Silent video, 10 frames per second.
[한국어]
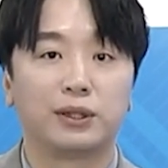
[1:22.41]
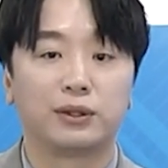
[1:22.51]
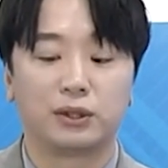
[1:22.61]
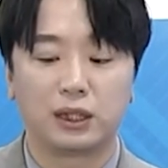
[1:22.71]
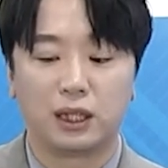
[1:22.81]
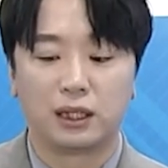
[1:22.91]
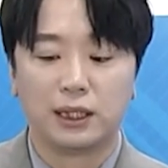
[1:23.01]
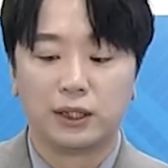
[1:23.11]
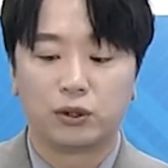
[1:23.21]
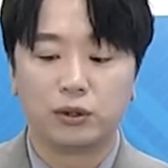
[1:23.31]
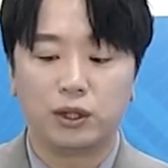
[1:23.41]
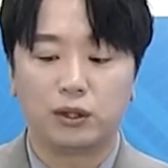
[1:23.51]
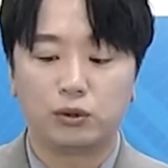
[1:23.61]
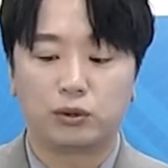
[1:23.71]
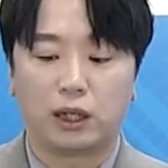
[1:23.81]
그러니까 저는 이런
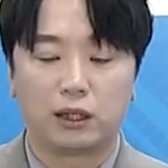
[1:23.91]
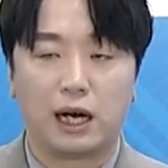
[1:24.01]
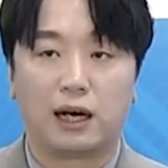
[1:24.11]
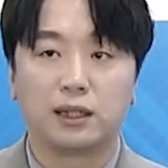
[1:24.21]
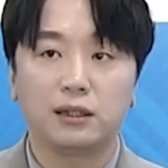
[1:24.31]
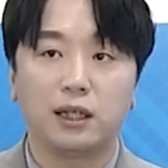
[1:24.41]
투자를 안 하는 게